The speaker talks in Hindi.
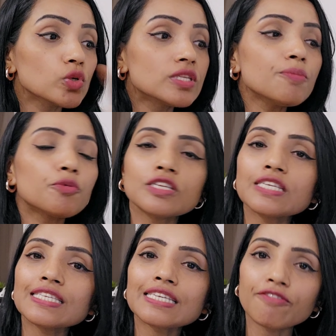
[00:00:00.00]
उसी
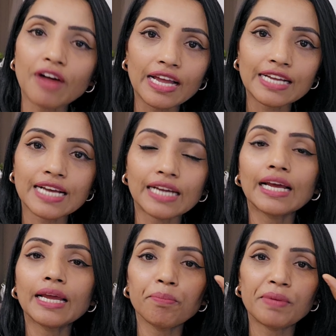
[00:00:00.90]
प्रोसेस के वाया
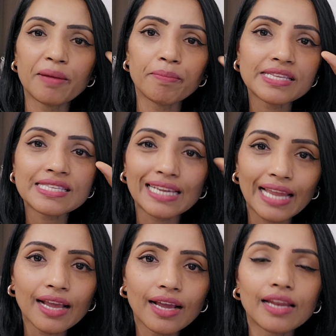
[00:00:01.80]
जाना है बी एम एस
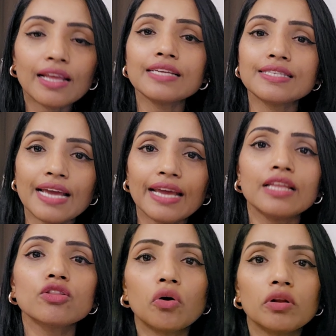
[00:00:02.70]
सिलेक्ट करके जय
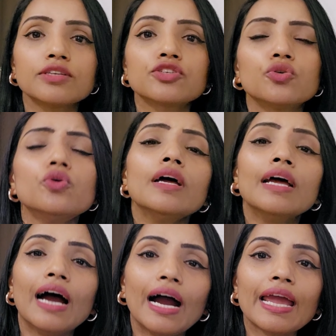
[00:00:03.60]
हिंद कॉलेज को
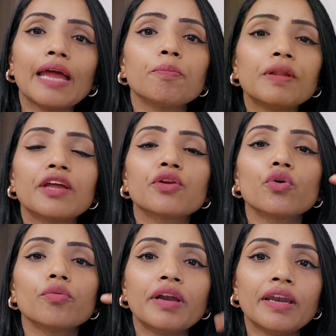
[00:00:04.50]
अगेन प्री
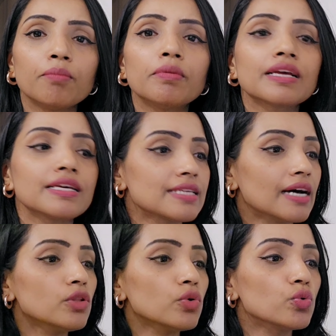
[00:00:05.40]
एनरोलमेंट नंबर के
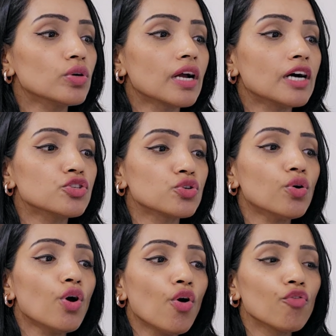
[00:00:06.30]
साथ उनका
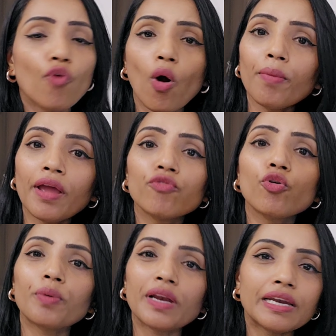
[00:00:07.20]
जो फॉर्म है
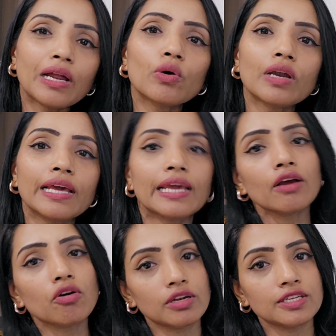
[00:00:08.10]
वो प्रिंट आउट
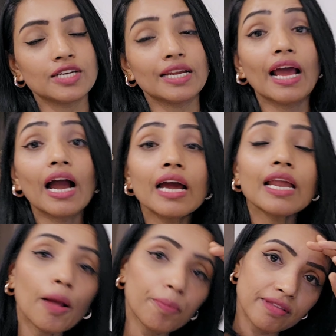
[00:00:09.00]
लेके कॉलेज जाना है
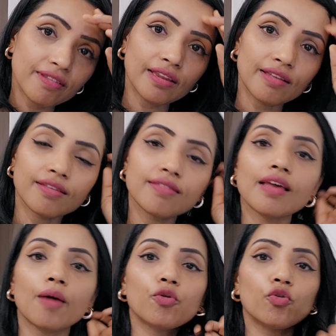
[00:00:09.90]
अगर आप किसी रीज़न
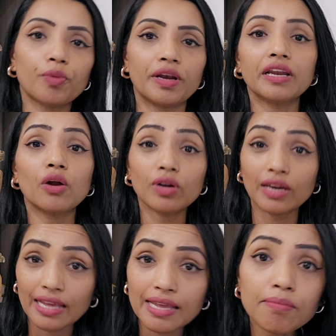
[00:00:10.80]
से आपको प्रिंट
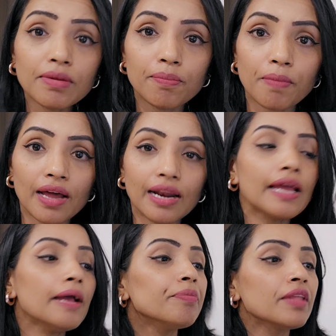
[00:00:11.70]
आउट नहीं मिल पा
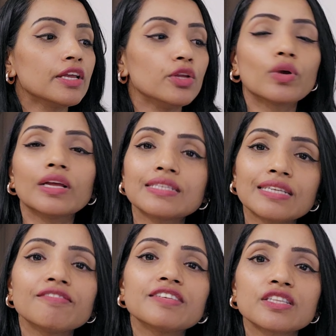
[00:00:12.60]
रहा है यू कैन
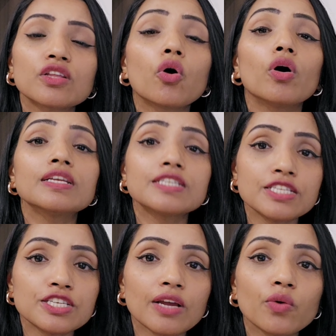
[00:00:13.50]
स्टिल विजिट द कॉलेज
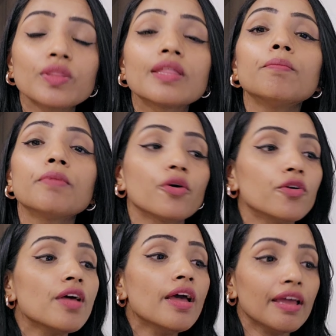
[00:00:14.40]
एंड चेक विद दम
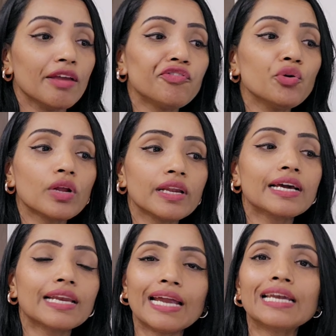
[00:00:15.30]
बिकॉज इफ़ यू
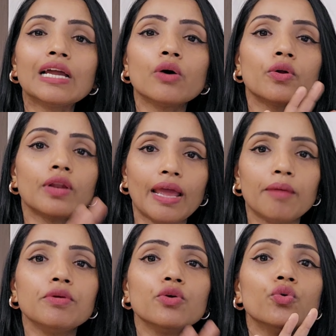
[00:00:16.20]
क्लिक राइट नाउ ऑन
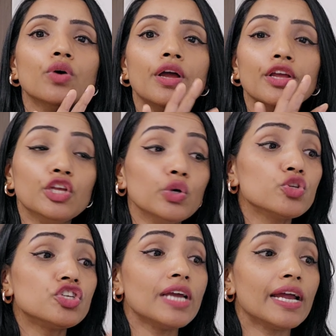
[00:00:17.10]
एम यू
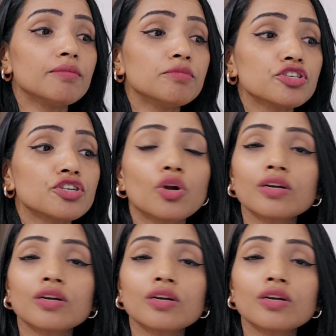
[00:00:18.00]
यू जी एडमिशन